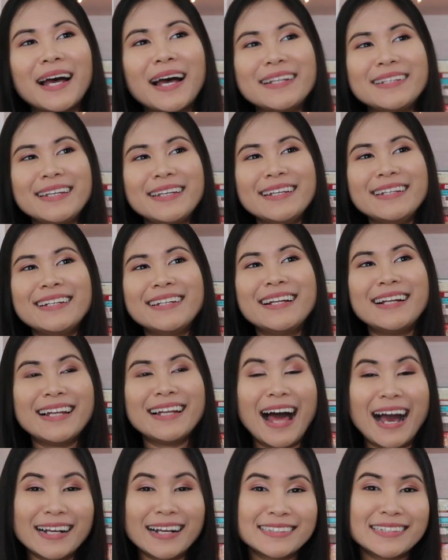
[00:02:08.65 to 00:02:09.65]
อาทิตย์
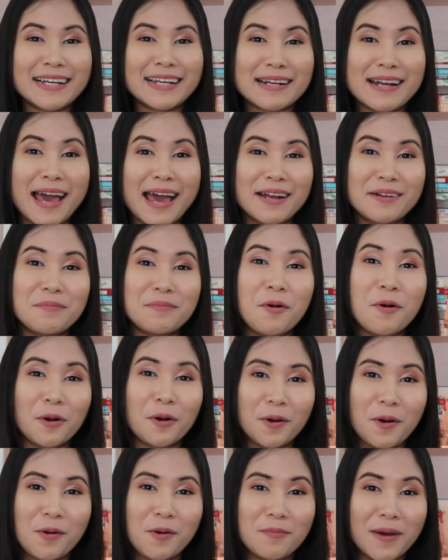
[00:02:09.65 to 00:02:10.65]
หลังจากนั้นผ
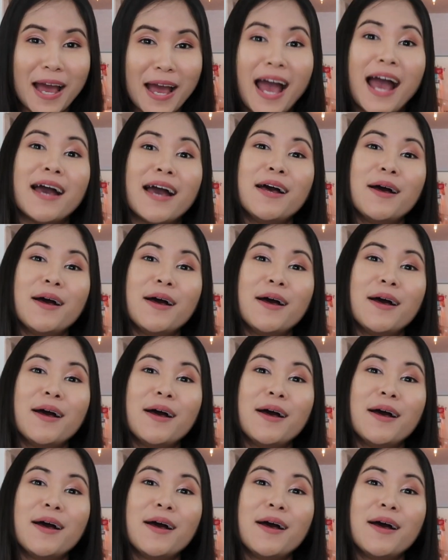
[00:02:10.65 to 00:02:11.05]
ลออกมา